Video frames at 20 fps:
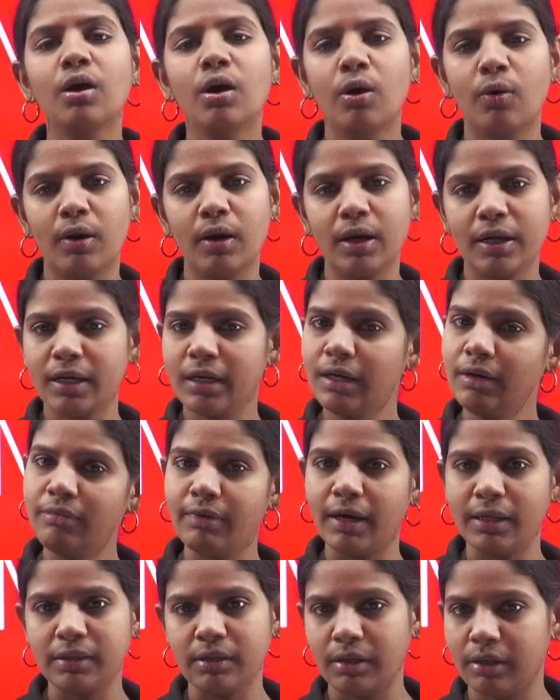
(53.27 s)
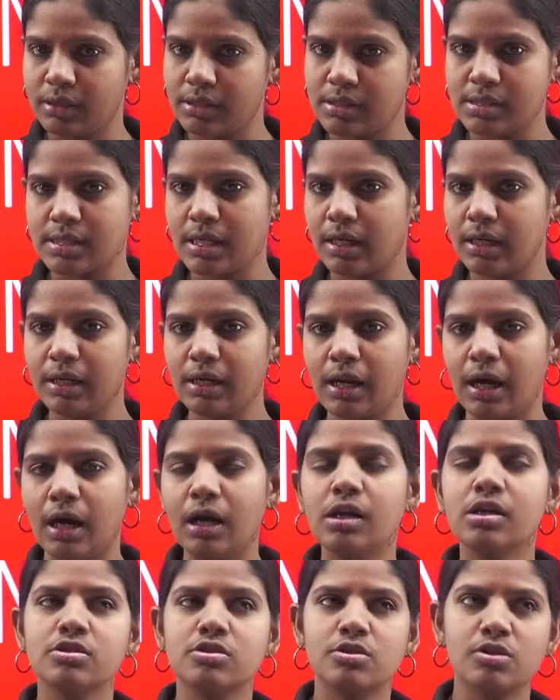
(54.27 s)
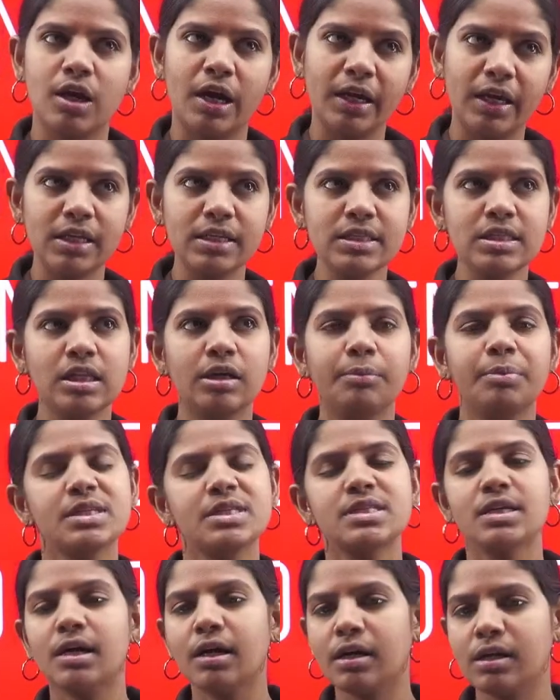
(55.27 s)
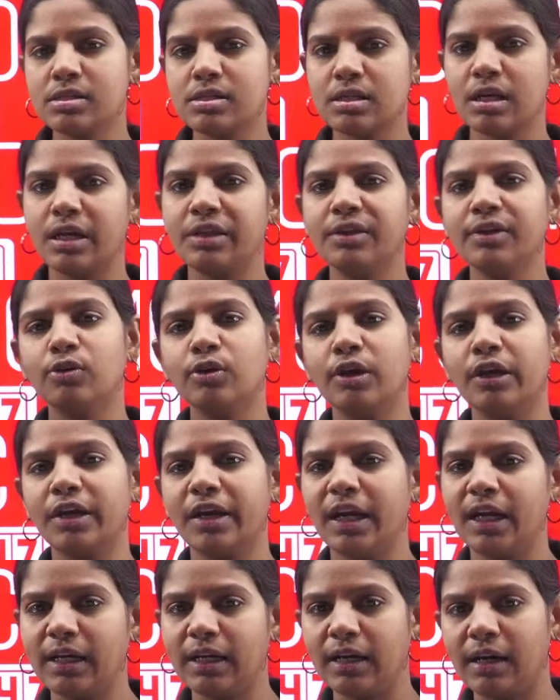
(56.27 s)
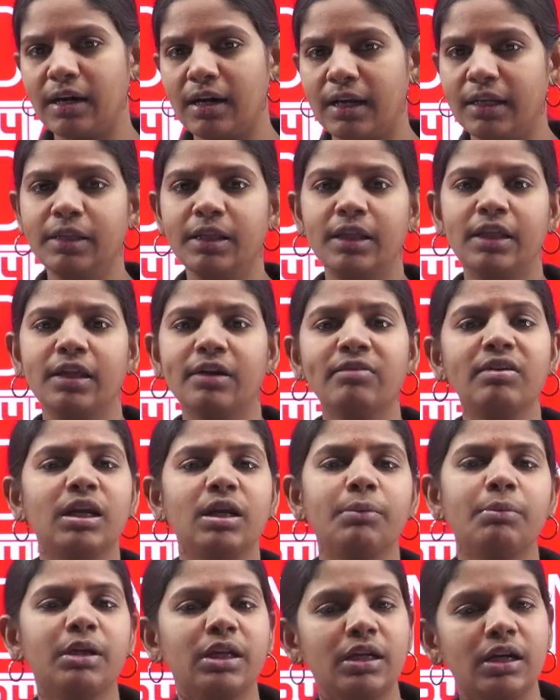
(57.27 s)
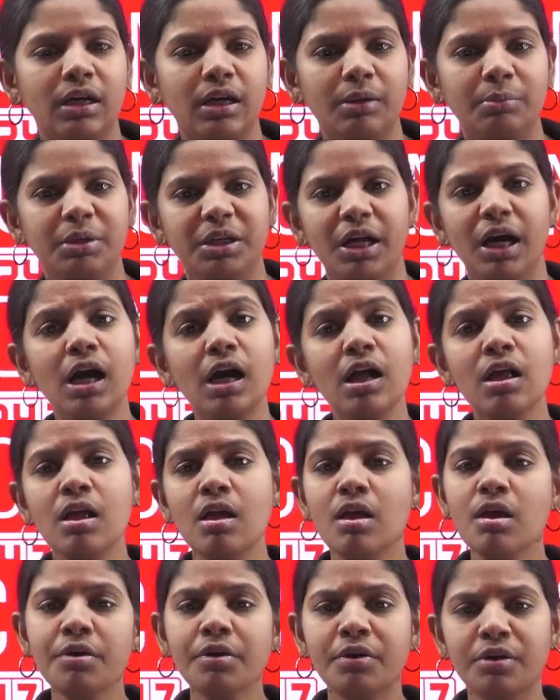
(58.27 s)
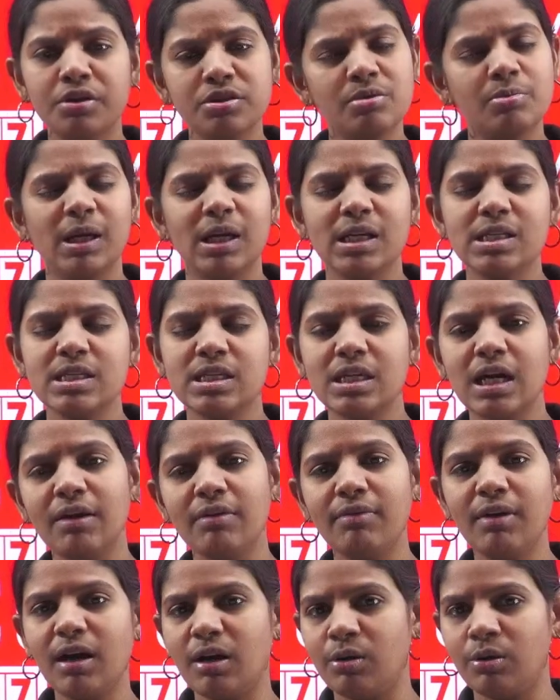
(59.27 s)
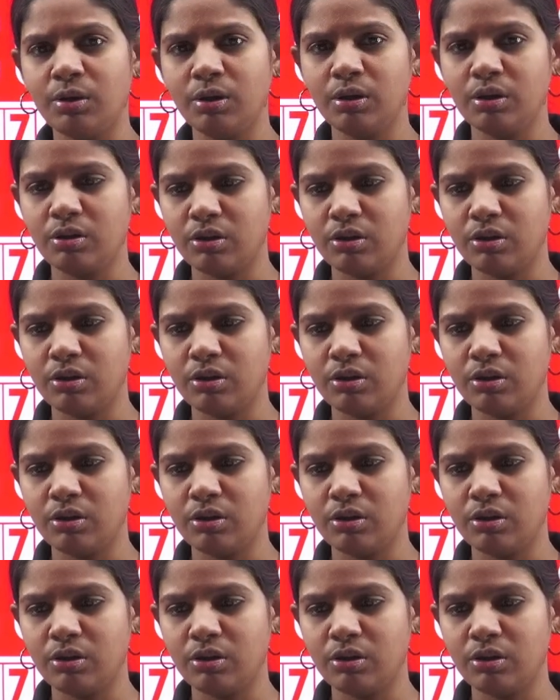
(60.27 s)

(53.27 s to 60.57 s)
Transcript: உங்களுக்கு வந்திருக்கு சரிங்களா ஸோ அகெயின் திருப்பி சர்க்கிள்ஸ்லேருந்து கேட்டிருக்காங்க இந்த தடவை என்ன பண்ணியிருக்காங்க அப்படின்னா கொஞ்சம் எக்ஸ்ட்ராவாக ஒரு